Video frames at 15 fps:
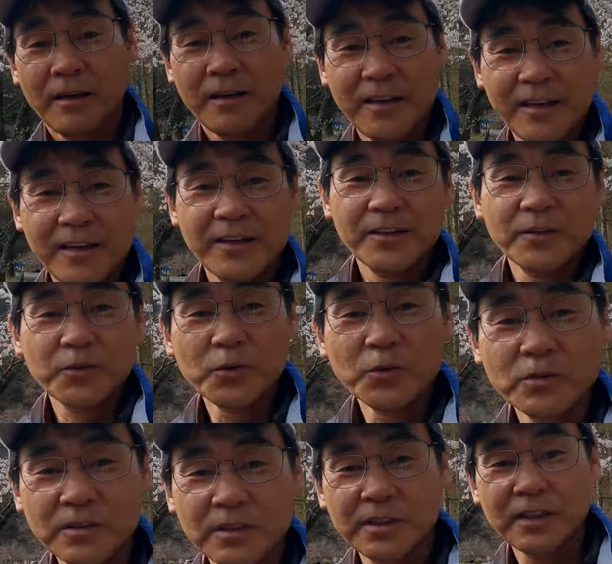え
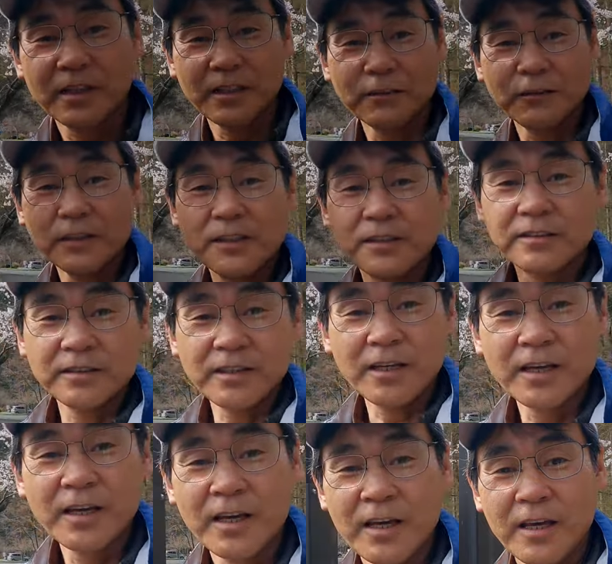今回はです
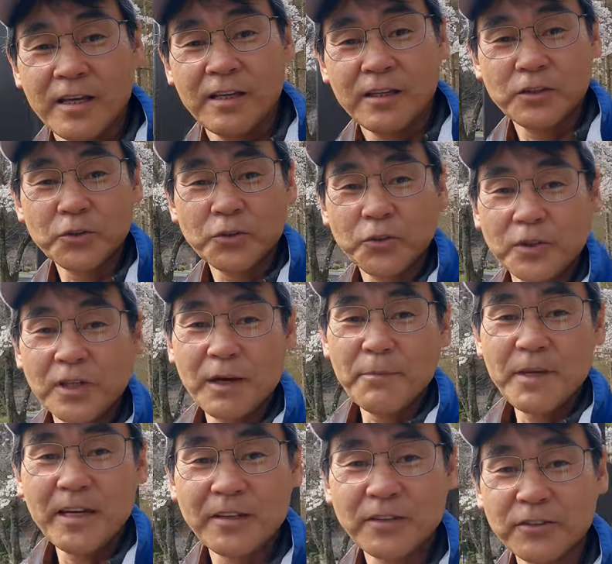ね、えちょっと
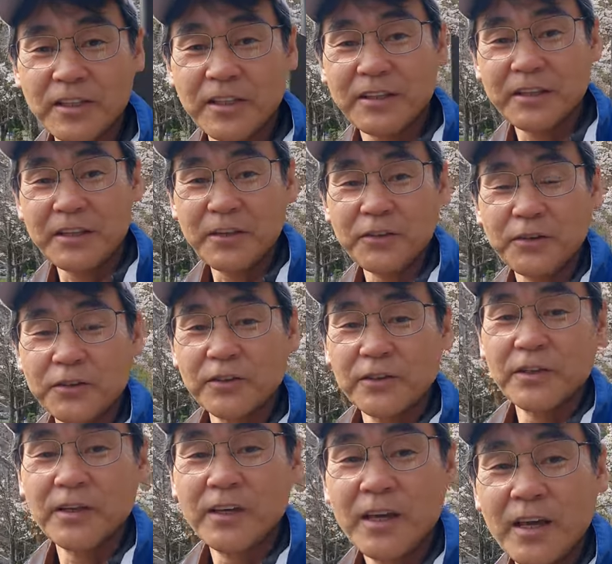カメラの設定を
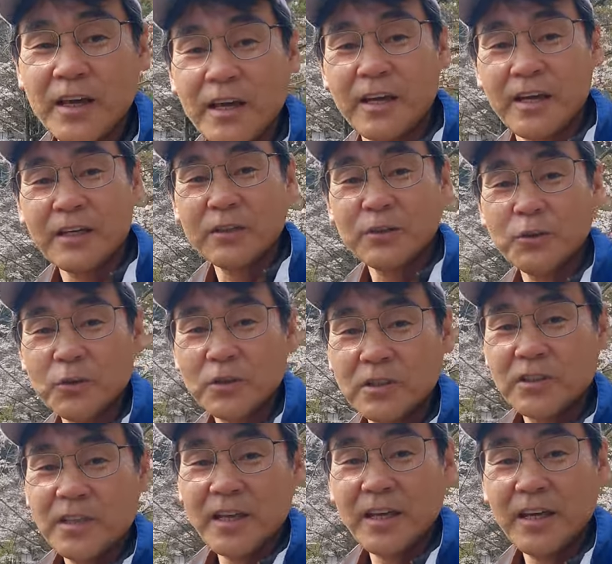変更
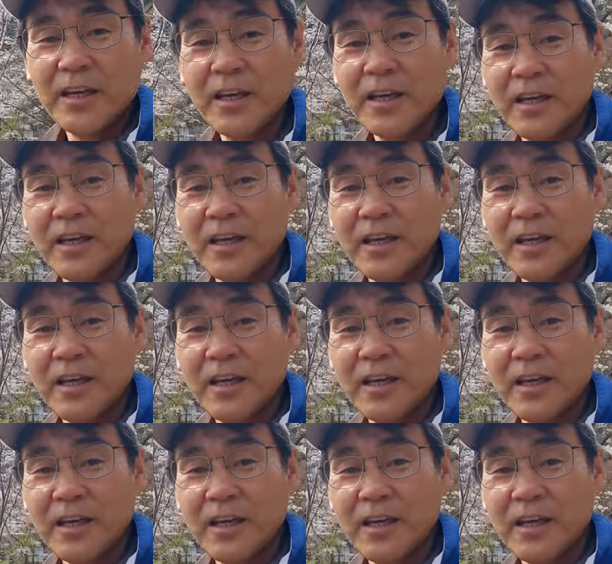して、